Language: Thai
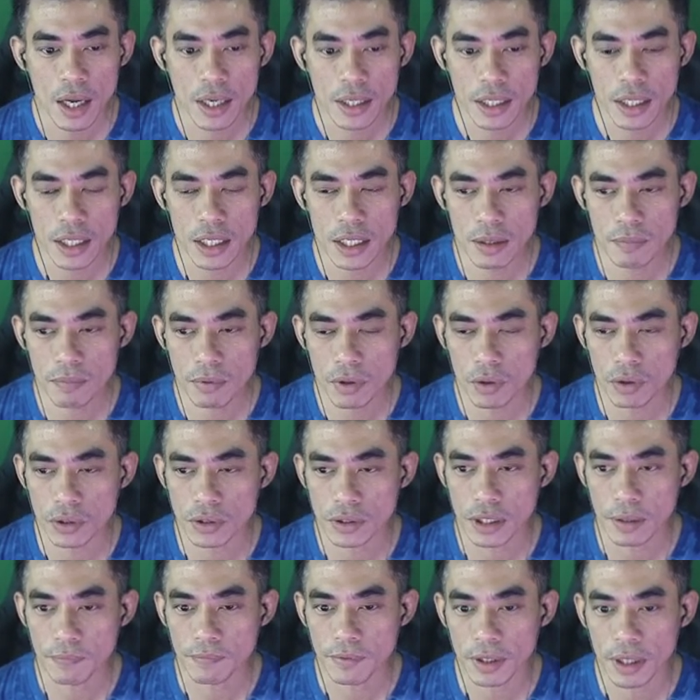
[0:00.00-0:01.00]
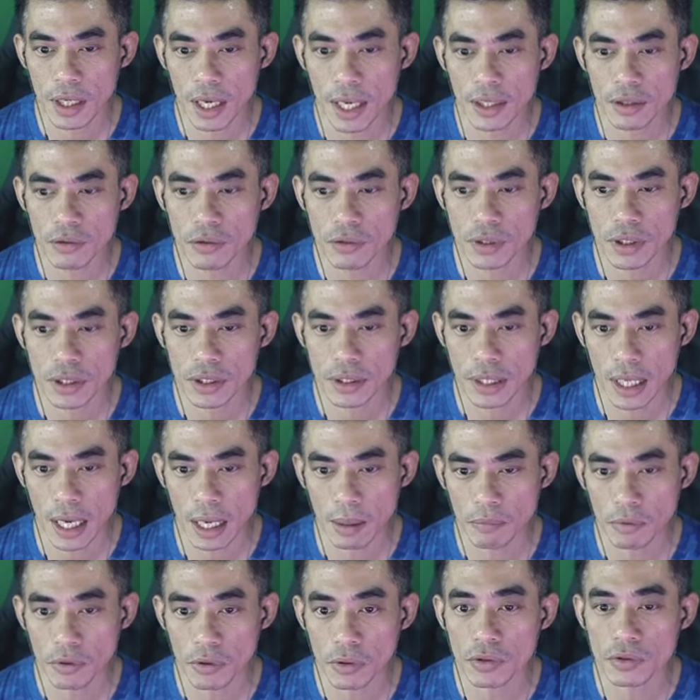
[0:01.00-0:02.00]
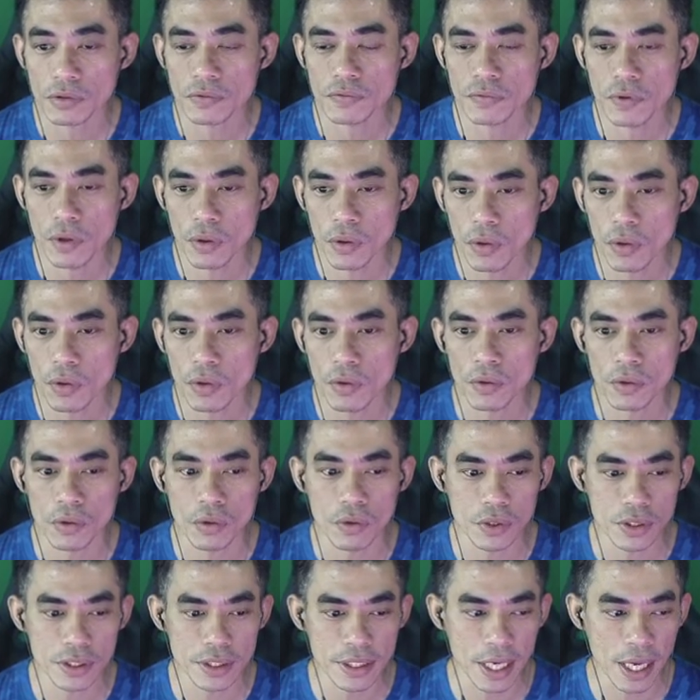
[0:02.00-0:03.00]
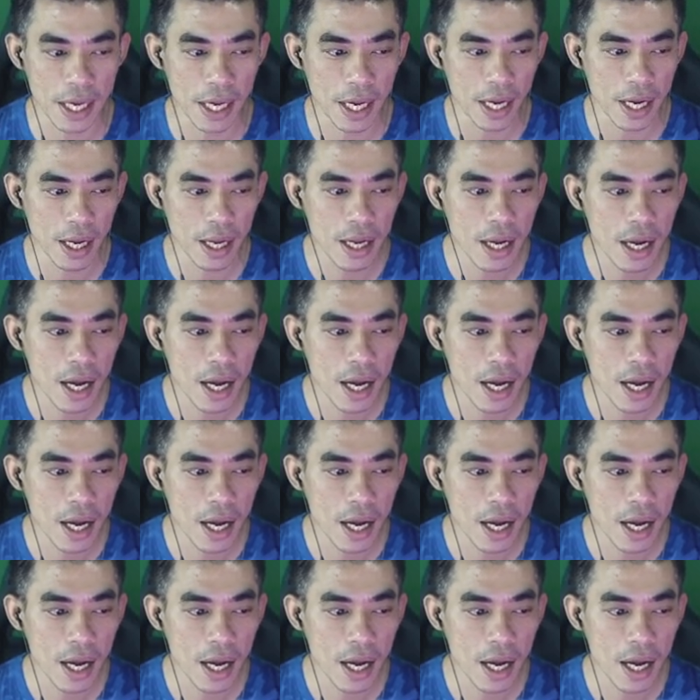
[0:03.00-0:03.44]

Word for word: อย่าลืมกด subscribe กดติดตามกด follow กดแชร์